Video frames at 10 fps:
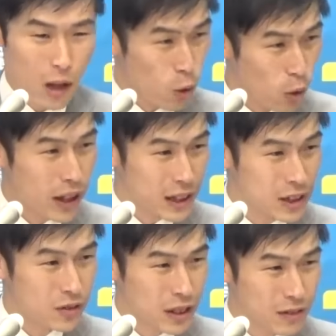公開基
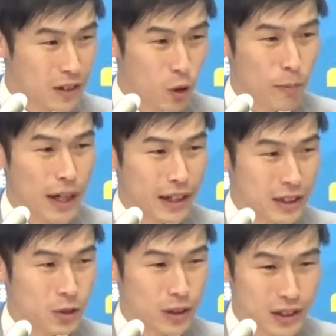準額は5万円
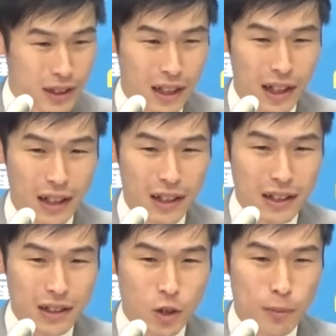以上ですから、
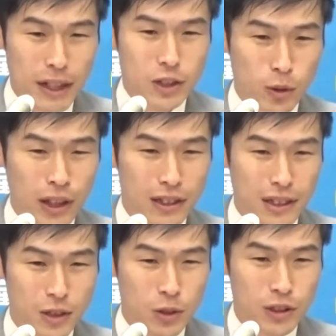5万円以上買っ
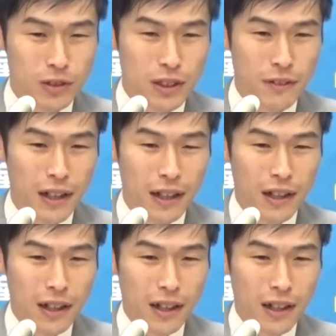た人については、